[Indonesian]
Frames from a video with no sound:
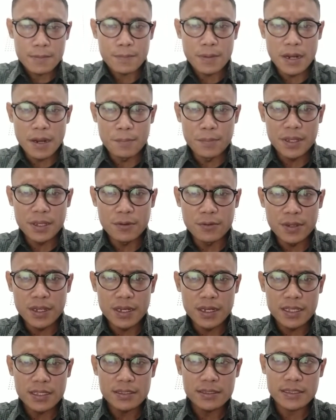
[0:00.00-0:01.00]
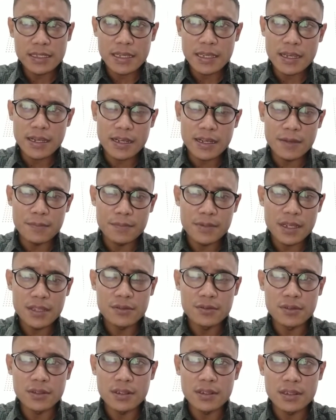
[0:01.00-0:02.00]
Pada minggu ini saya akan
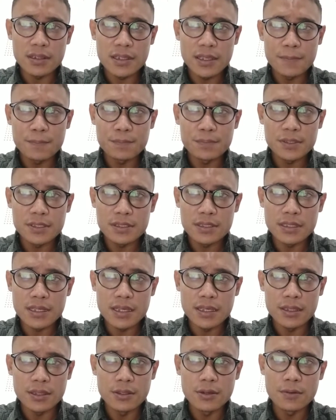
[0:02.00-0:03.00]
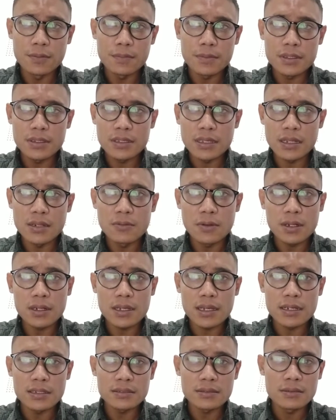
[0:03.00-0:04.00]
melanjutkan tips yaitu
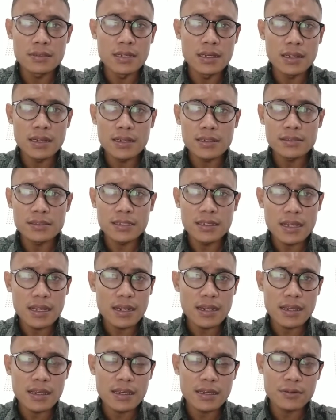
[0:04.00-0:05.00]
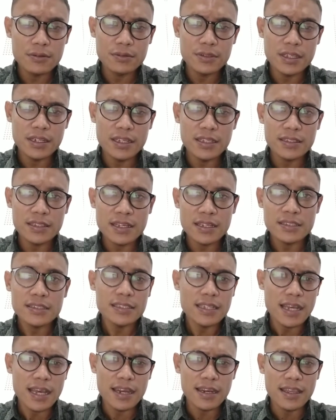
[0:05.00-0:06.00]
menjadwalkan segala
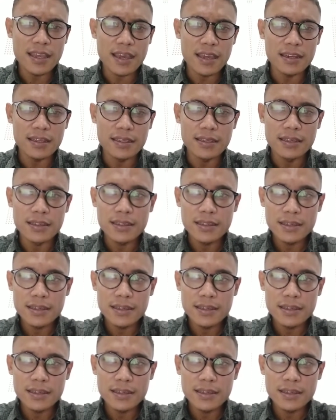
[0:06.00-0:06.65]
rutinitas sehari-hari.